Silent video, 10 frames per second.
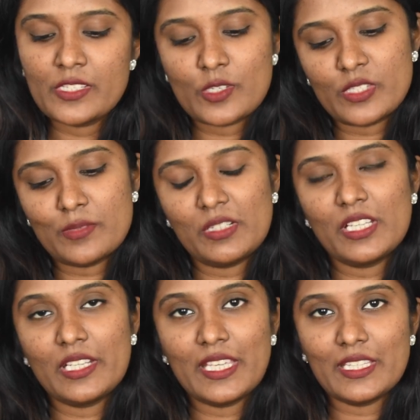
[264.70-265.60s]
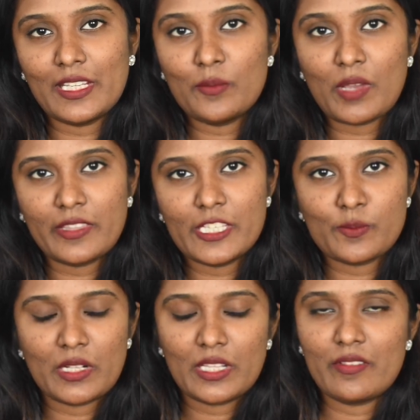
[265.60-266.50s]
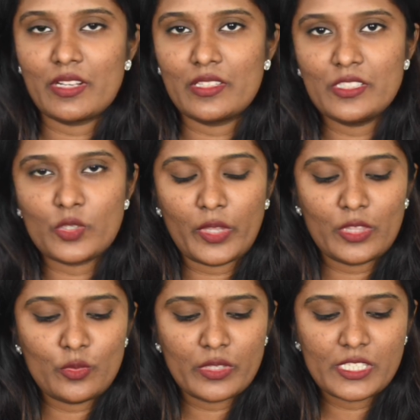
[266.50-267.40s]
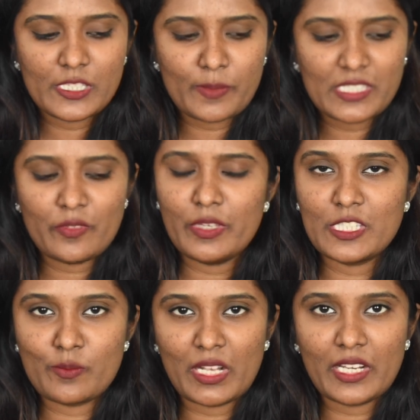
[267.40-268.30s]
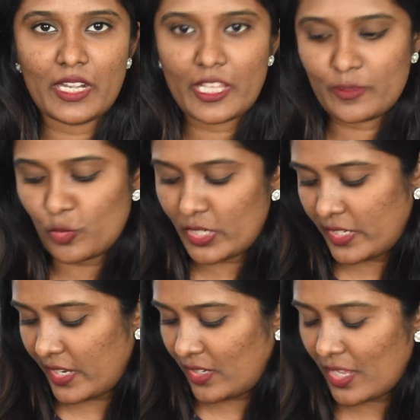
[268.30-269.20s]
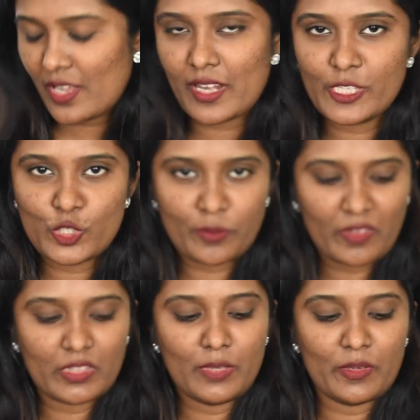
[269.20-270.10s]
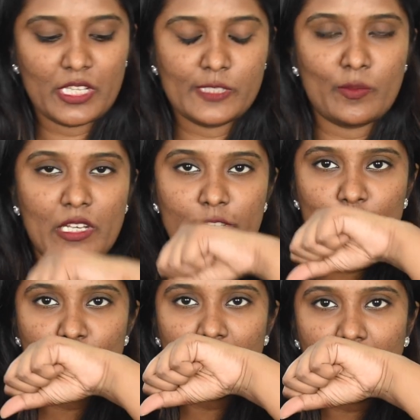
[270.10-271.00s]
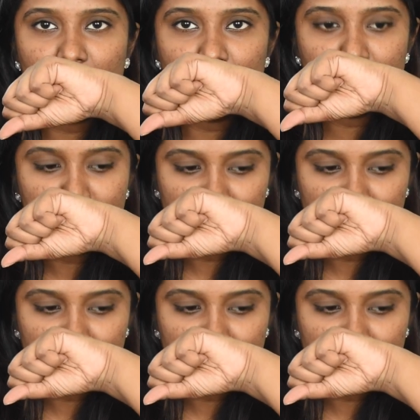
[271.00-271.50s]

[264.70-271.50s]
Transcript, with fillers: ஸோ சிமிலர்லி இதுலேயும் அதே ஸ்மெல் தான் வருது ஸோ எதுவும் வந்து ஸ்பெசிஃபிக் ஸ்மெல் கிடையாது போல என்டையர் ரேஞ்சுக்குமே வந்து இதுதான் ஸ்மெல் இருக்கும்னு நினைக்கிறேன்